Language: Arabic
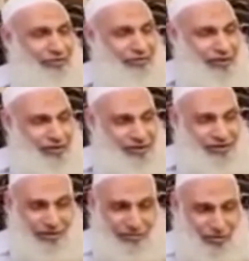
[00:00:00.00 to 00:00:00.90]
في كنيسه
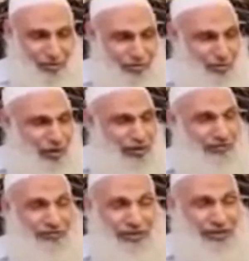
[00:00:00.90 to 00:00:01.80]
ارمنه الوبرات ده
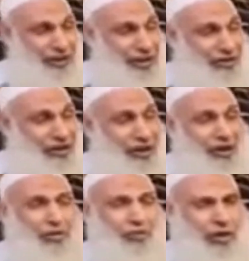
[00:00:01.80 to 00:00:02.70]
في الدير
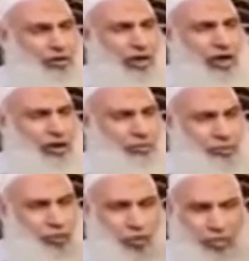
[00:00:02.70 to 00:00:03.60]
والله
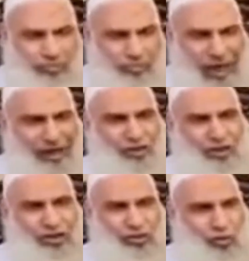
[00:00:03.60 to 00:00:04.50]
البوم
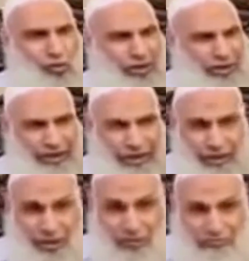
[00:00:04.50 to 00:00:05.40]
معشعش جوه
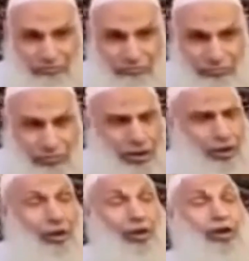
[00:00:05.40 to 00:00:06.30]
الكنيسه
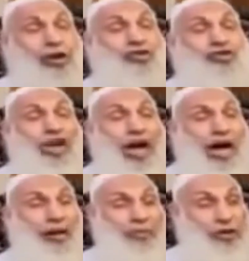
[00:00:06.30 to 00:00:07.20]

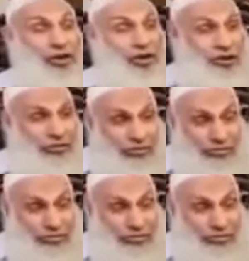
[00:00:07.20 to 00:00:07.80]
الثعابين